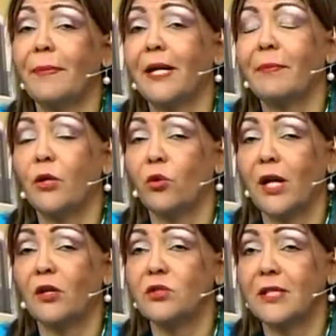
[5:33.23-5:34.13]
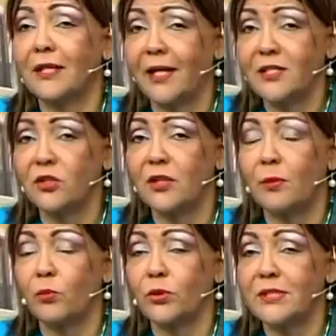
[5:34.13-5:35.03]
para mejorar los ingresos del
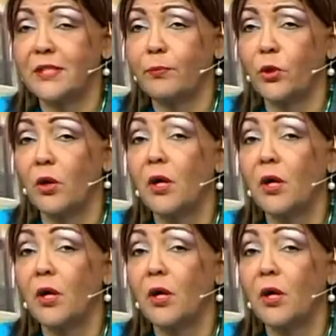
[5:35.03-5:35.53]
municipio,